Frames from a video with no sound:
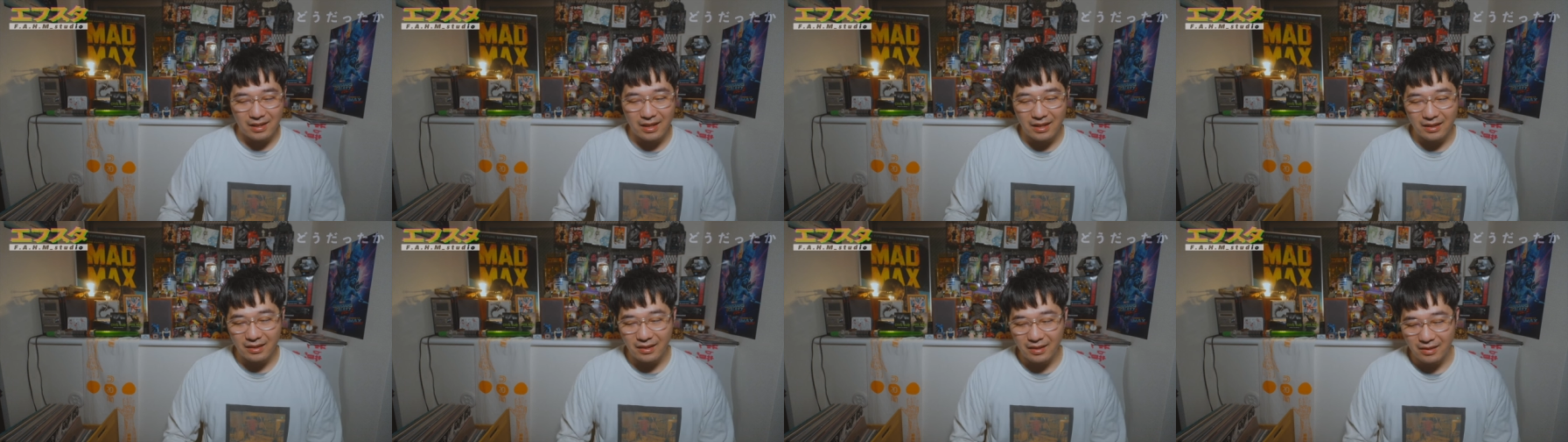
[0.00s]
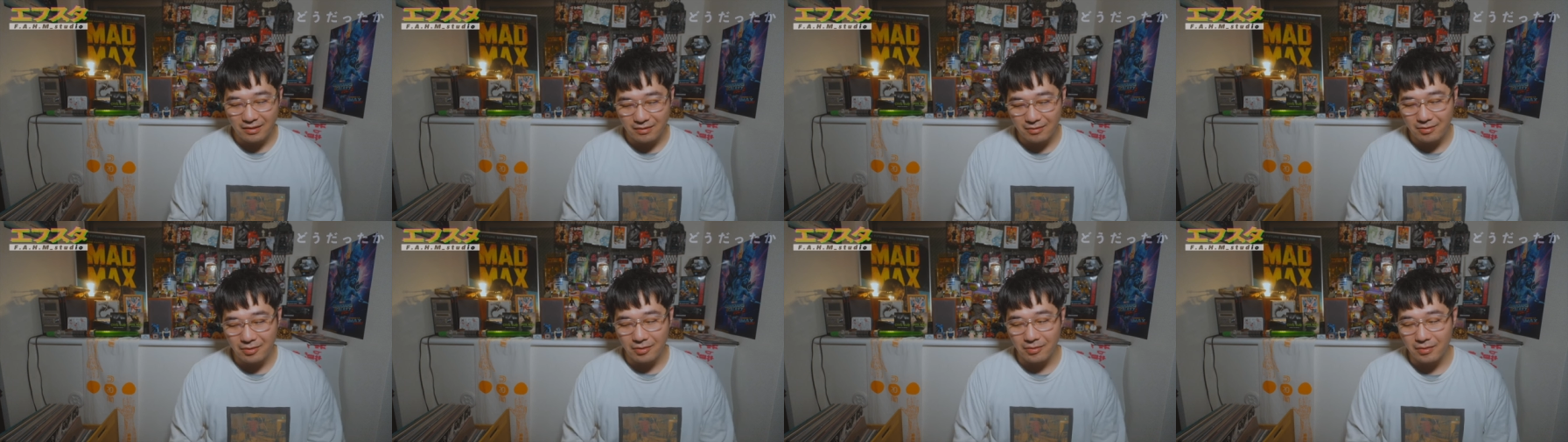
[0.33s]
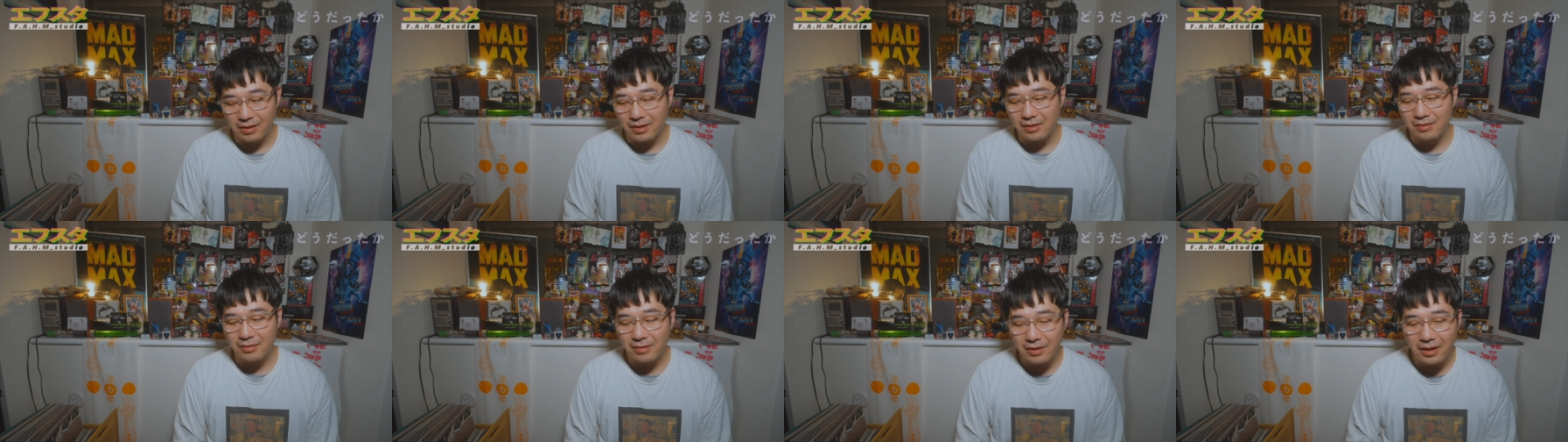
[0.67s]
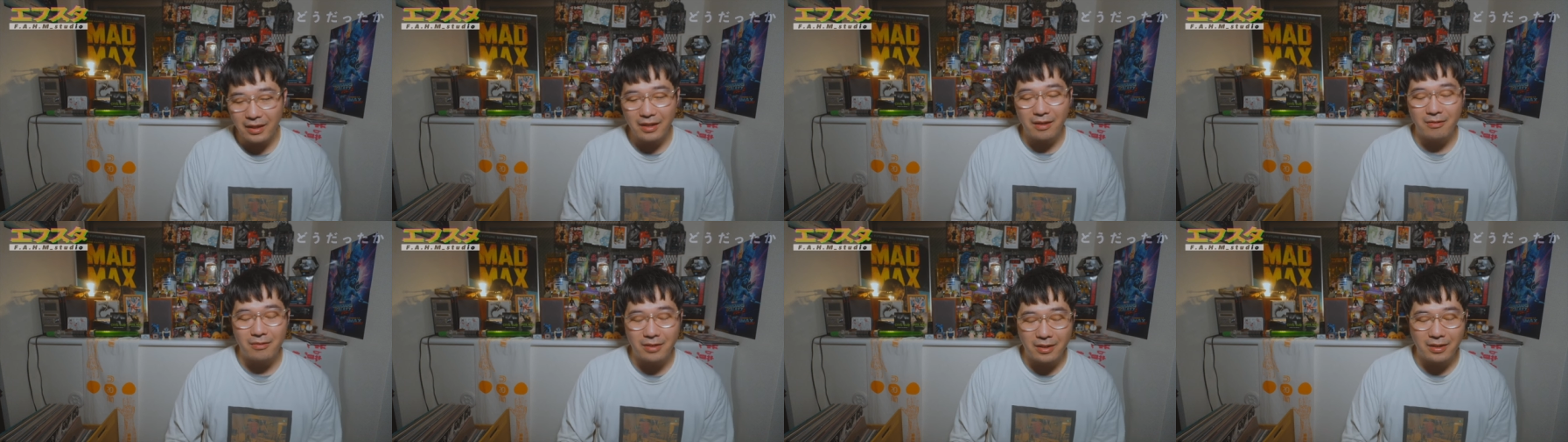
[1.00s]
えてるというかそれだ
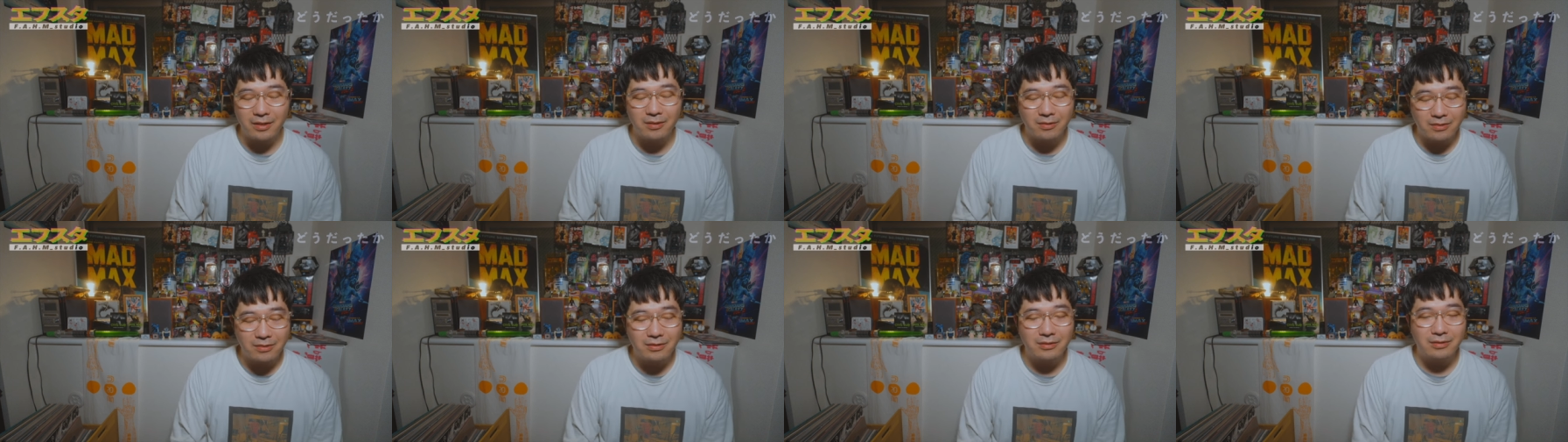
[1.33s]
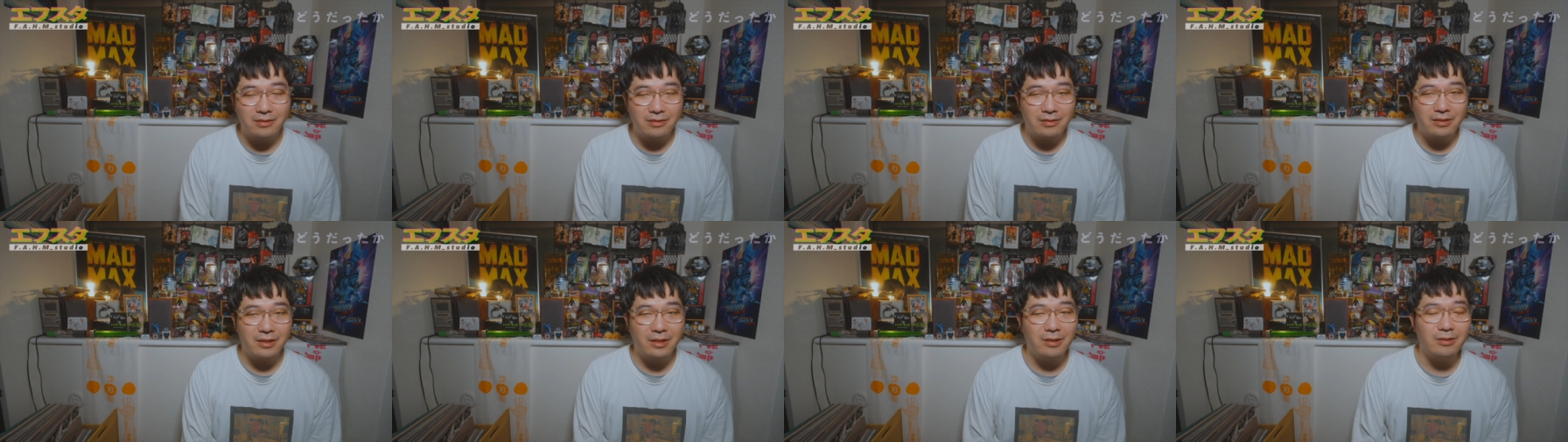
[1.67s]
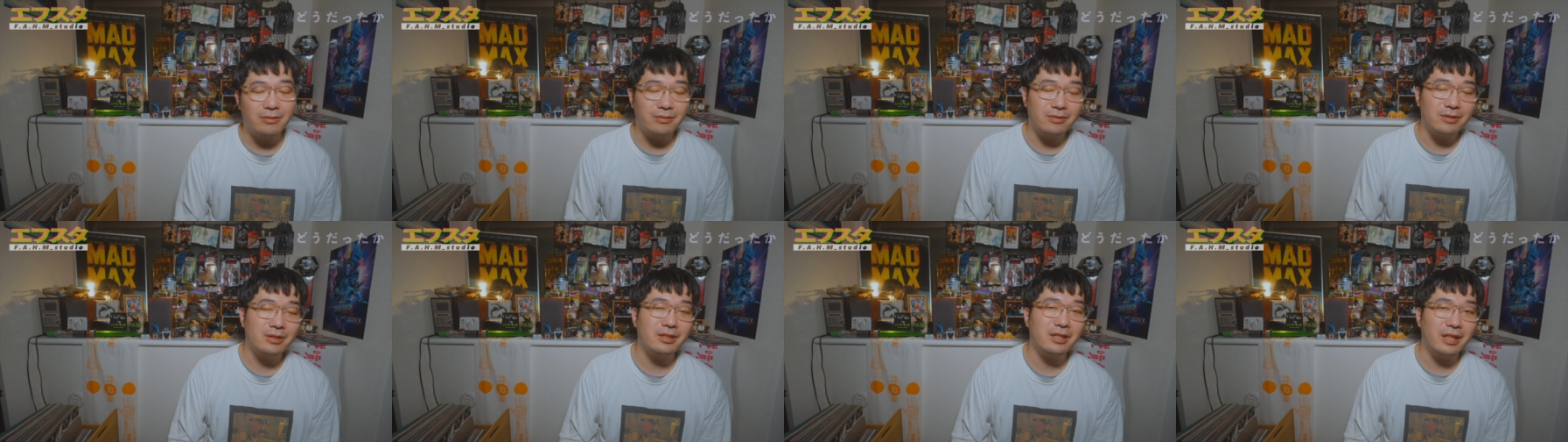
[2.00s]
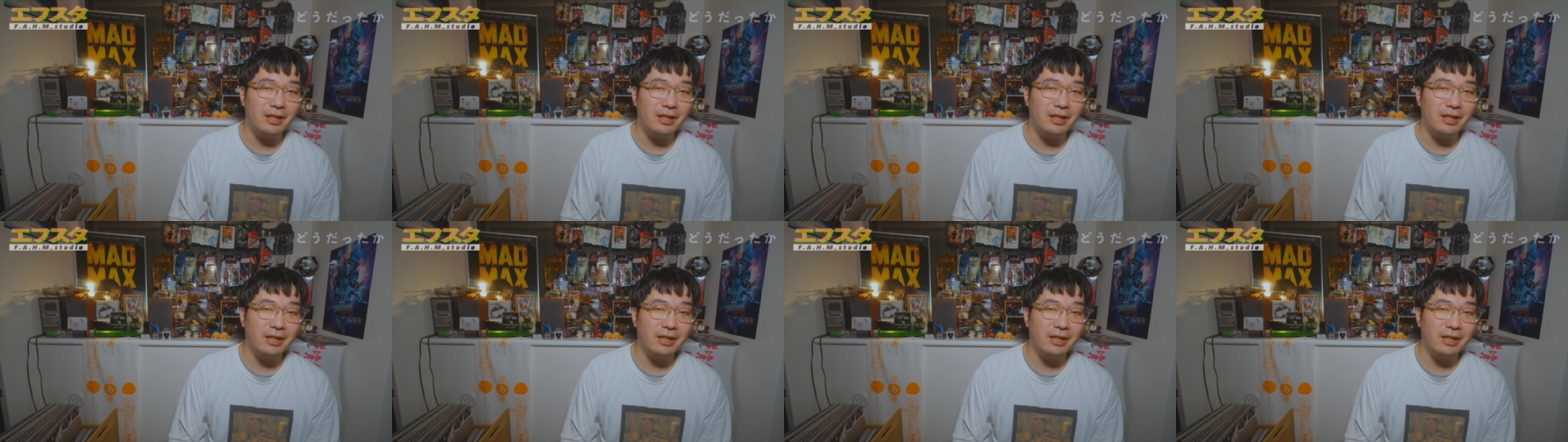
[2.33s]
けを記憶記録し